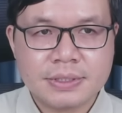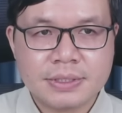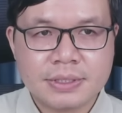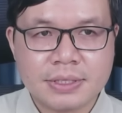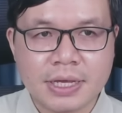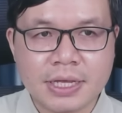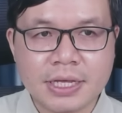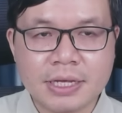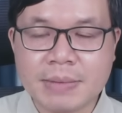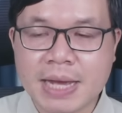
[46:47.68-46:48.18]

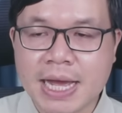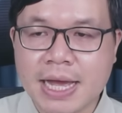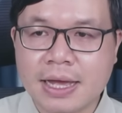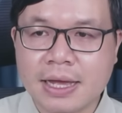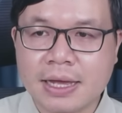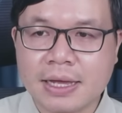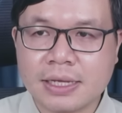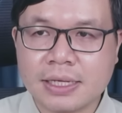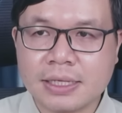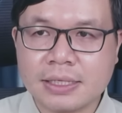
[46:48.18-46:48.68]
đấy. Nhưng
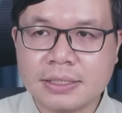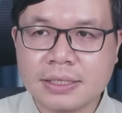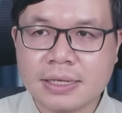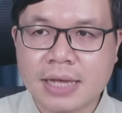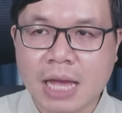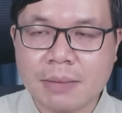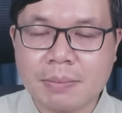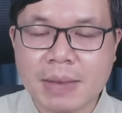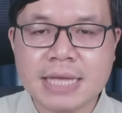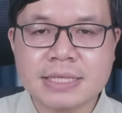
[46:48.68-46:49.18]
mà
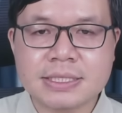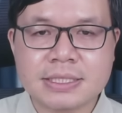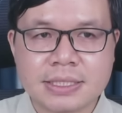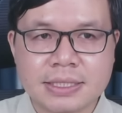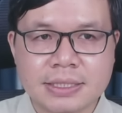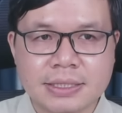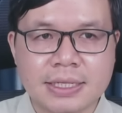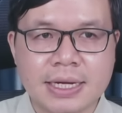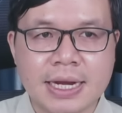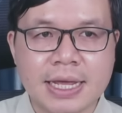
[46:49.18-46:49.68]
Hamas
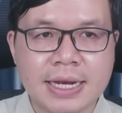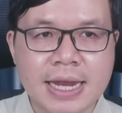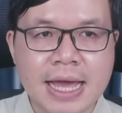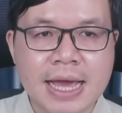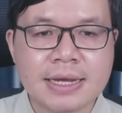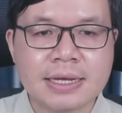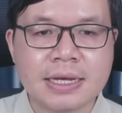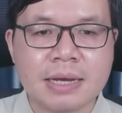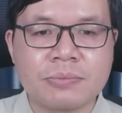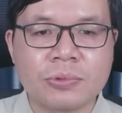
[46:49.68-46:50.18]
thì lại
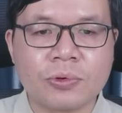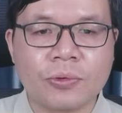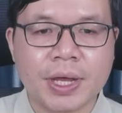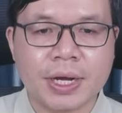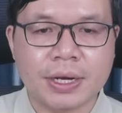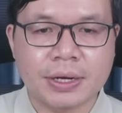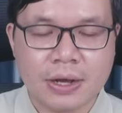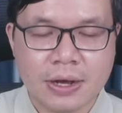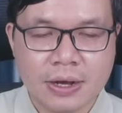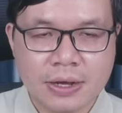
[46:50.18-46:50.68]
đang cầm quyền
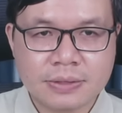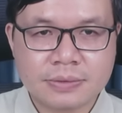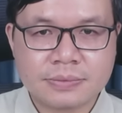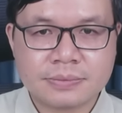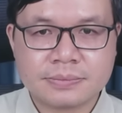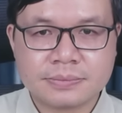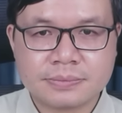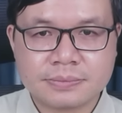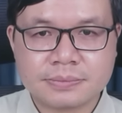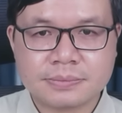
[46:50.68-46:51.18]
ở đó.
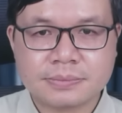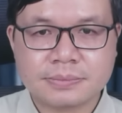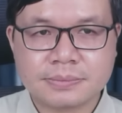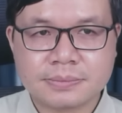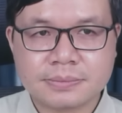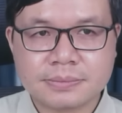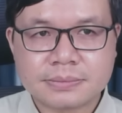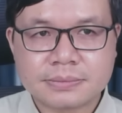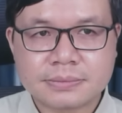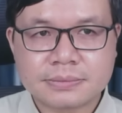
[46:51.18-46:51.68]

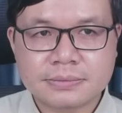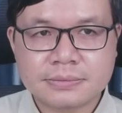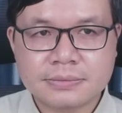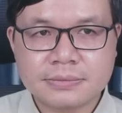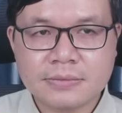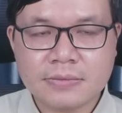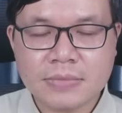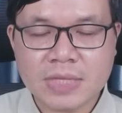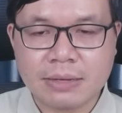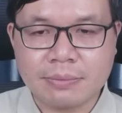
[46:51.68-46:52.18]

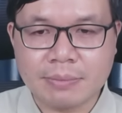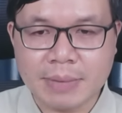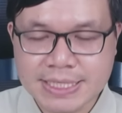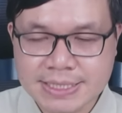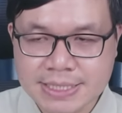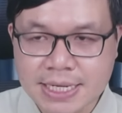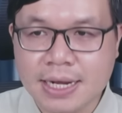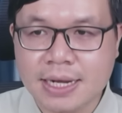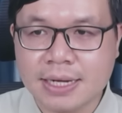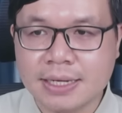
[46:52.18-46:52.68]
Bây
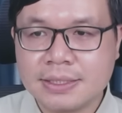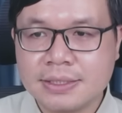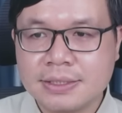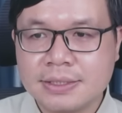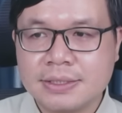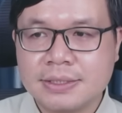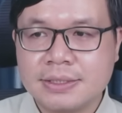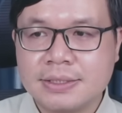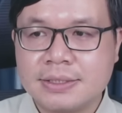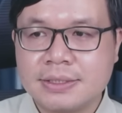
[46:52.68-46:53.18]
giờ
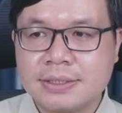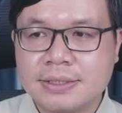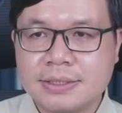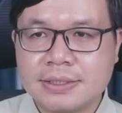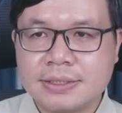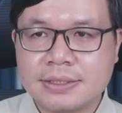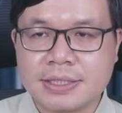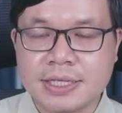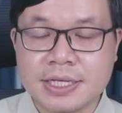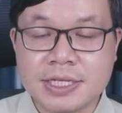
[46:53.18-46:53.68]

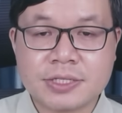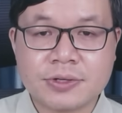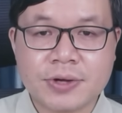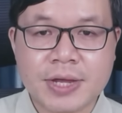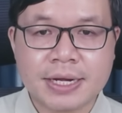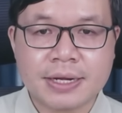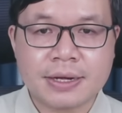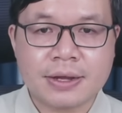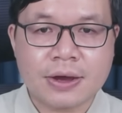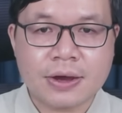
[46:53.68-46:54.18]
thì
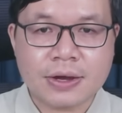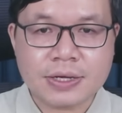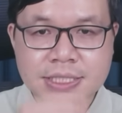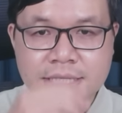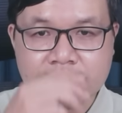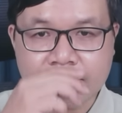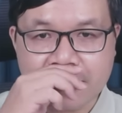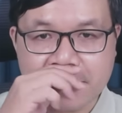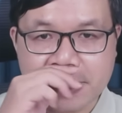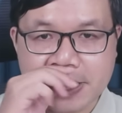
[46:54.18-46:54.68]
Israel họ
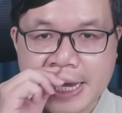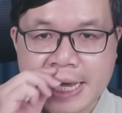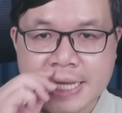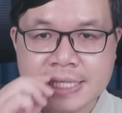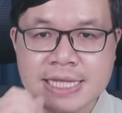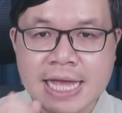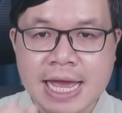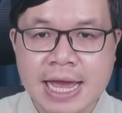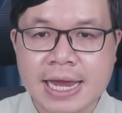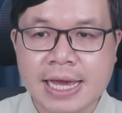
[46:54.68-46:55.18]
sẽ coi
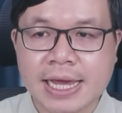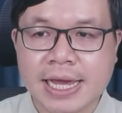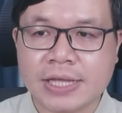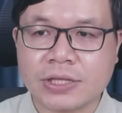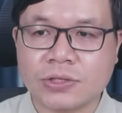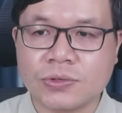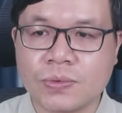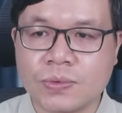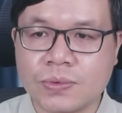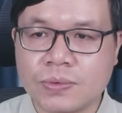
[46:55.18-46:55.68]
Gaza là kẻ
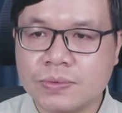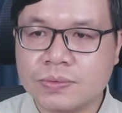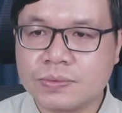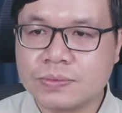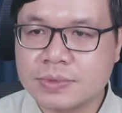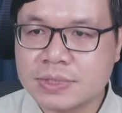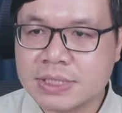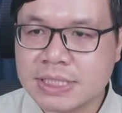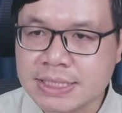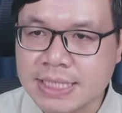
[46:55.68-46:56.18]
thù,
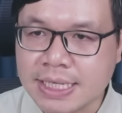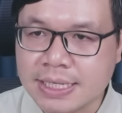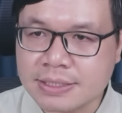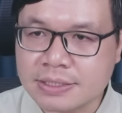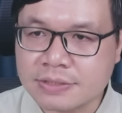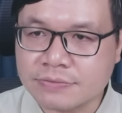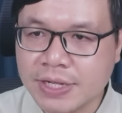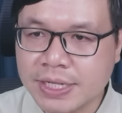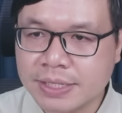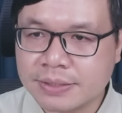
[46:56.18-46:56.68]
chắc chắn là
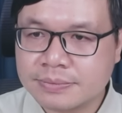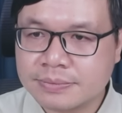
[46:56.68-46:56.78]
như vậy.